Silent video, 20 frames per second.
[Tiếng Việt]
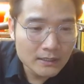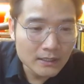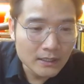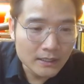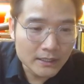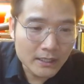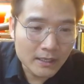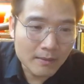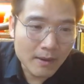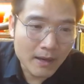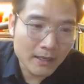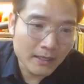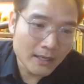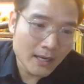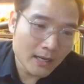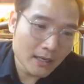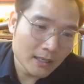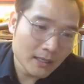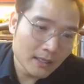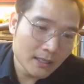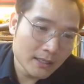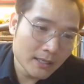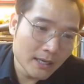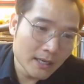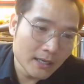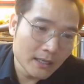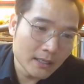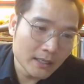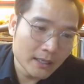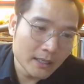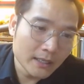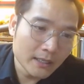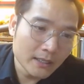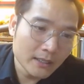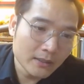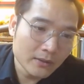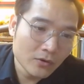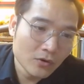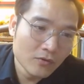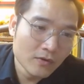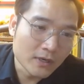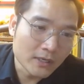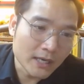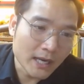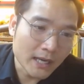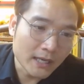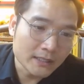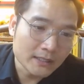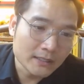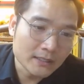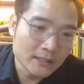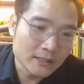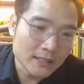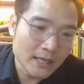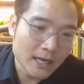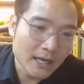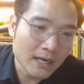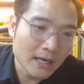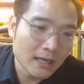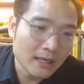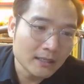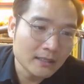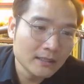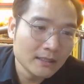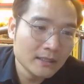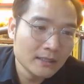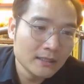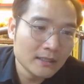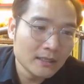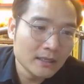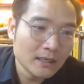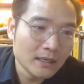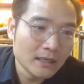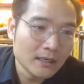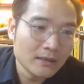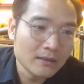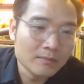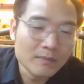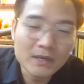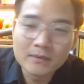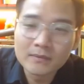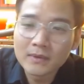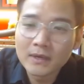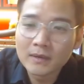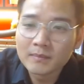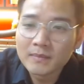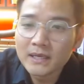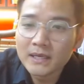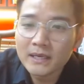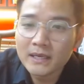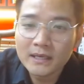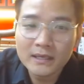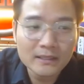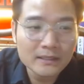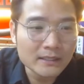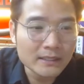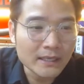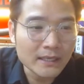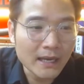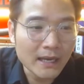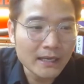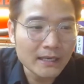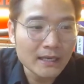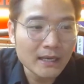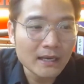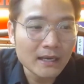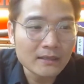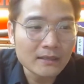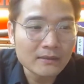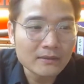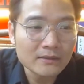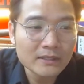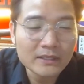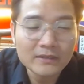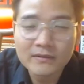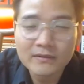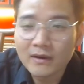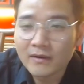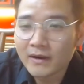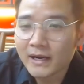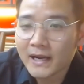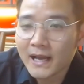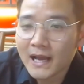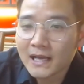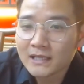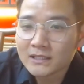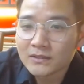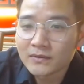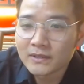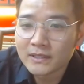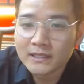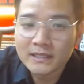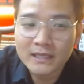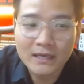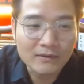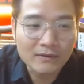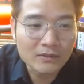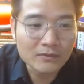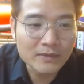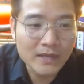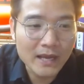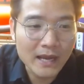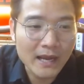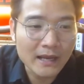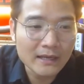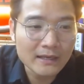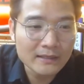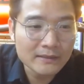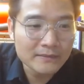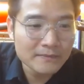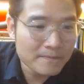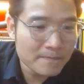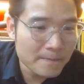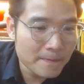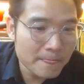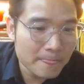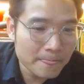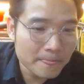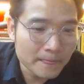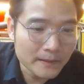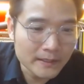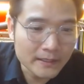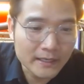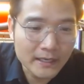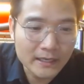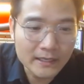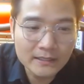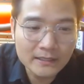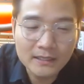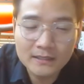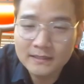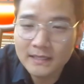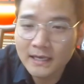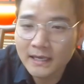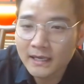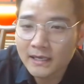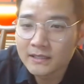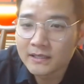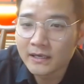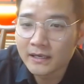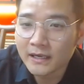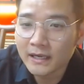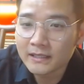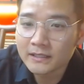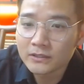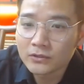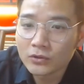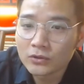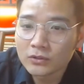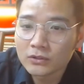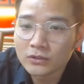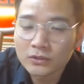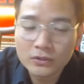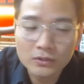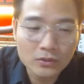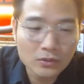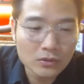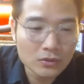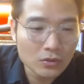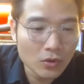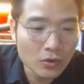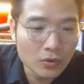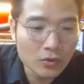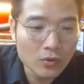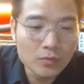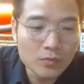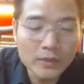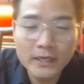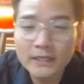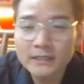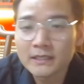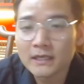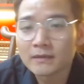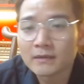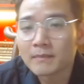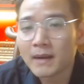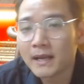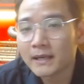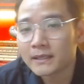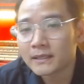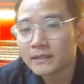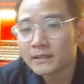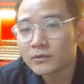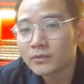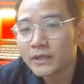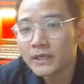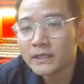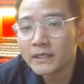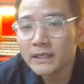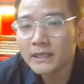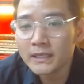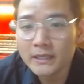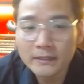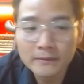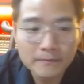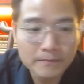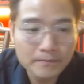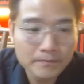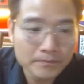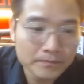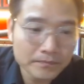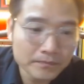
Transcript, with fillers: cửa thì nhà bạn ấy đang để ở cái khu vực này thì thực ra là uh, bên Mỹ thì hay là đi vào gara xong rồi đi thẳng vào trong nhà. Thì cái thực ra cái cửa này thì tôi tôi cũng nghĩ rằng bạn ấy cũng ít đi.